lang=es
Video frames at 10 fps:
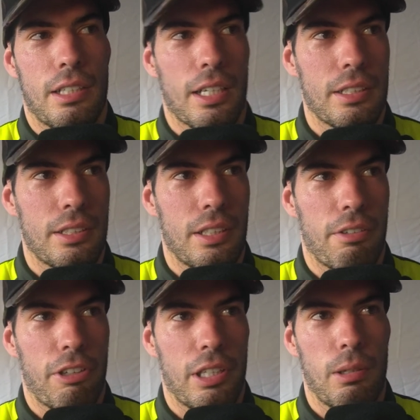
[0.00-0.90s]
era casi
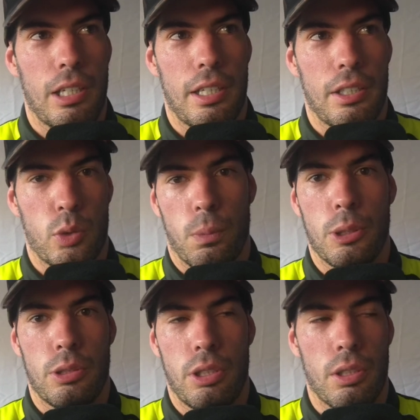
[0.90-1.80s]
indefendible su
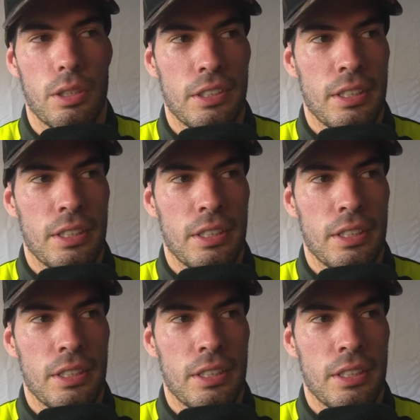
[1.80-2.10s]
posición.